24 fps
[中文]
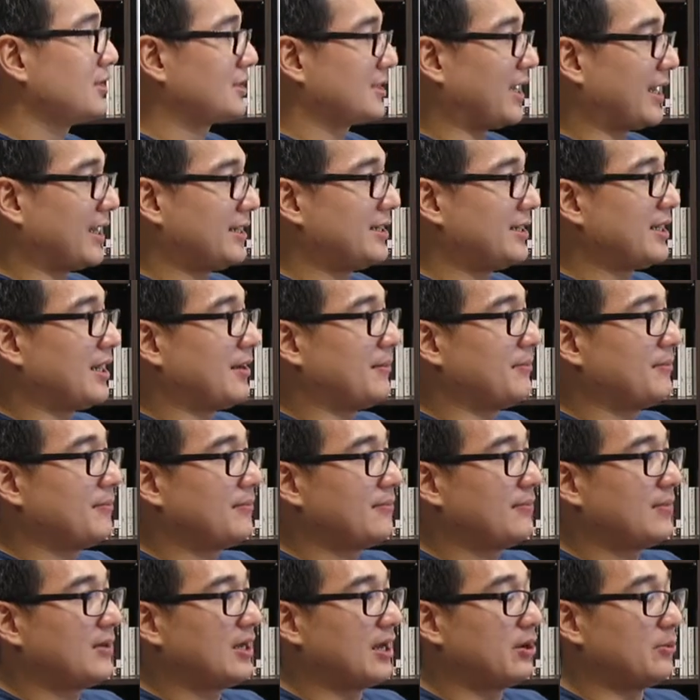台南
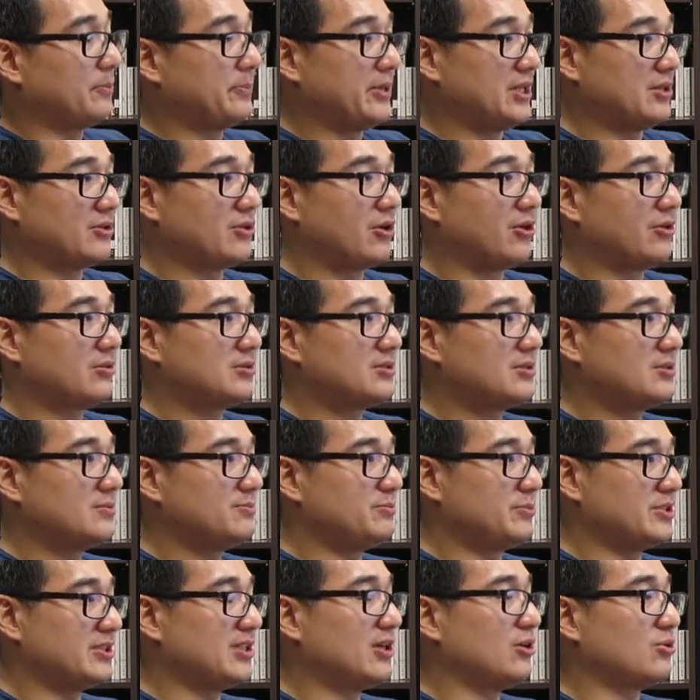还有屏东
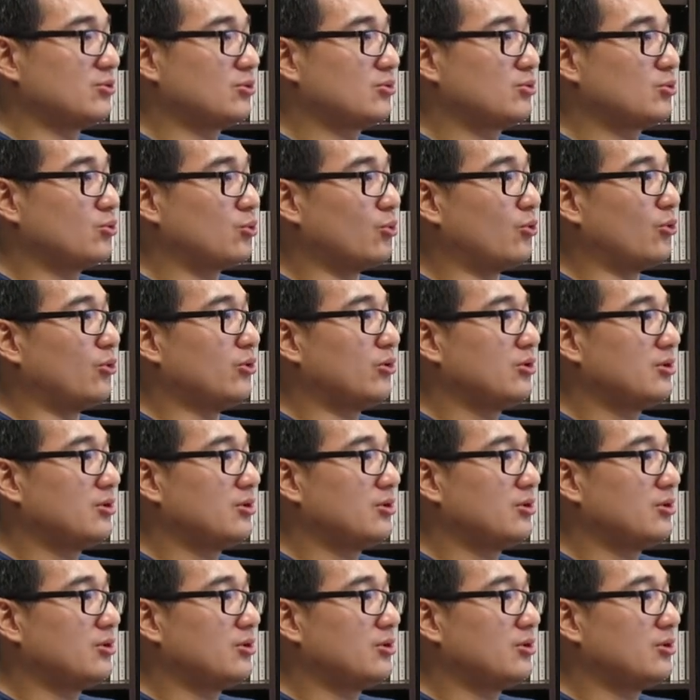比较多？